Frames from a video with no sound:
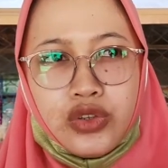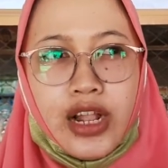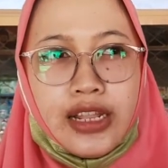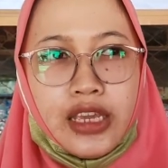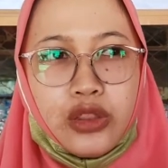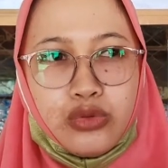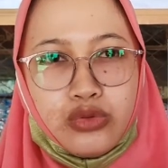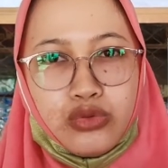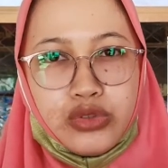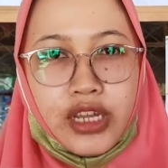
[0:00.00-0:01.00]
Soalnya itu
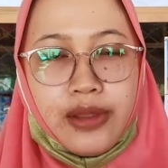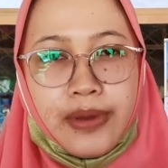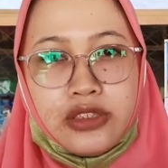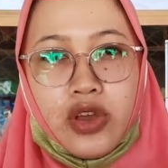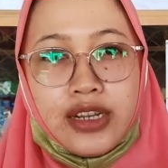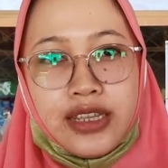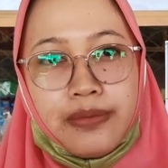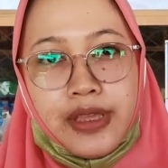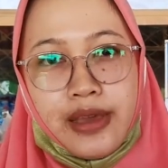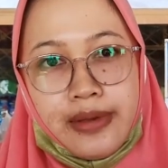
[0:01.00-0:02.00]
dari pasokan
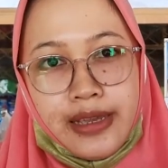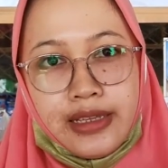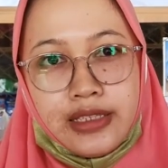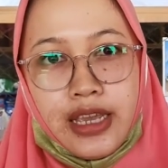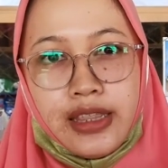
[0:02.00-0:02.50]
sapinya mas.